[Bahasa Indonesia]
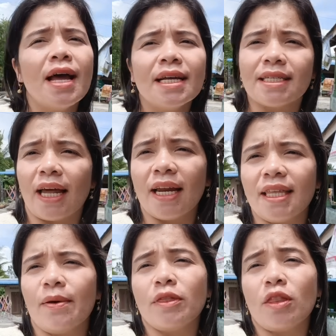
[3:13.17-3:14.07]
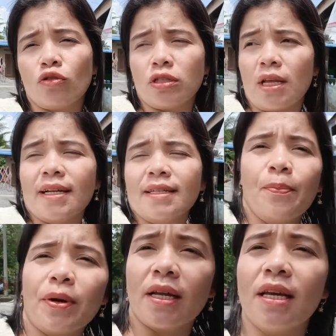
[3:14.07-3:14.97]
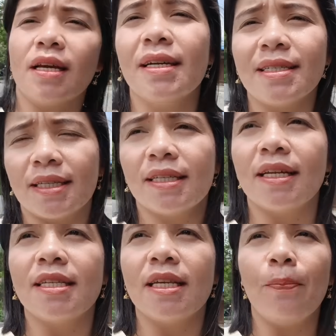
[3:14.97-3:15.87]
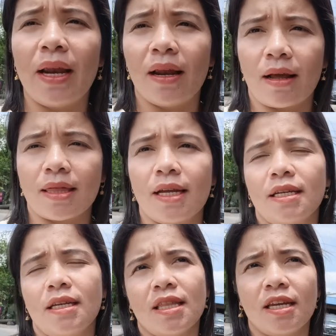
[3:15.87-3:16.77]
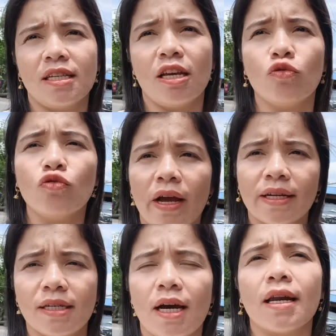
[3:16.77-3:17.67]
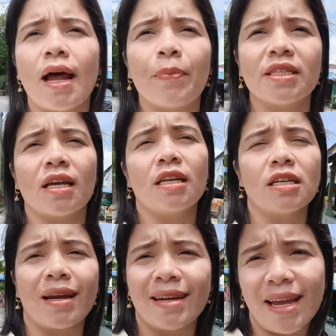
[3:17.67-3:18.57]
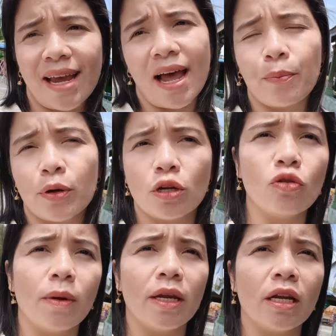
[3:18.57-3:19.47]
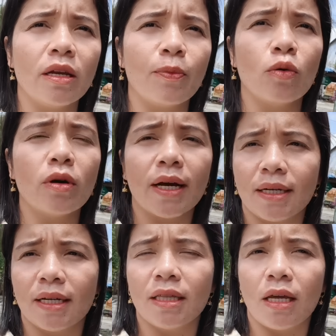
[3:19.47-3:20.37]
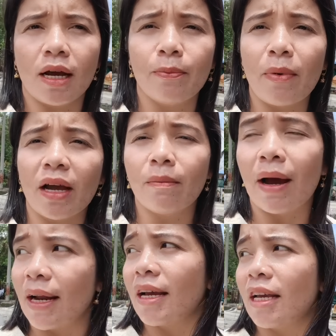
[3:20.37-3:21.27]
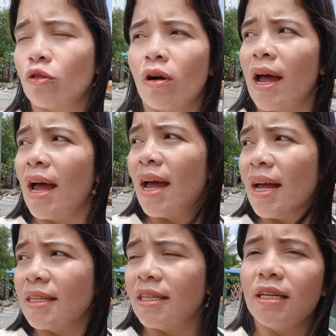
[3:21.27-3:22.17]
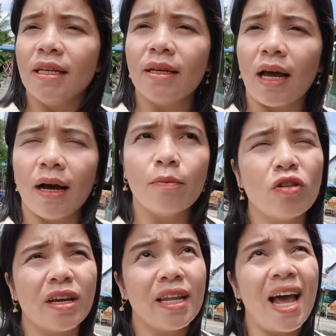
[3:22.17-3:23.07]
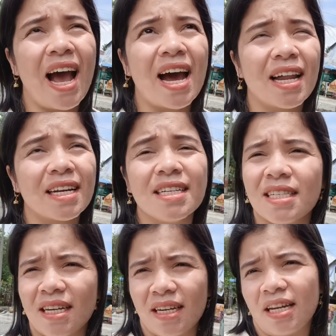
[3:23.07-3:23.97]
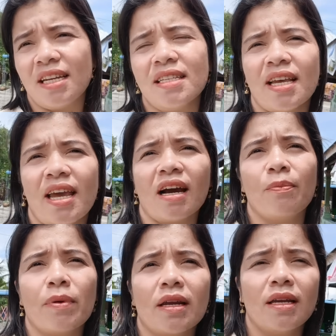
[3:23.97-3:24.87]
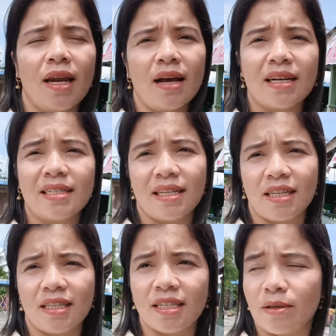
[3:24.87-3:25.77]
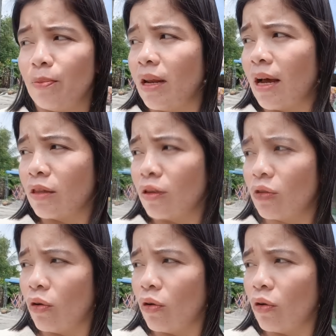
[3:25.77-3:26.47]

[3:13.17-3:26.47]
sekarang kita terus aja pergi ke catatan sipil katanya. Jadi tadi saya tuh diajar apa syarat-syaratnya, apa dokumen yang diperlukan, nanti akan bagaimana gitu. Jadi uh, mungkin hari Senin saya akan pergilah ke catatan sipil atau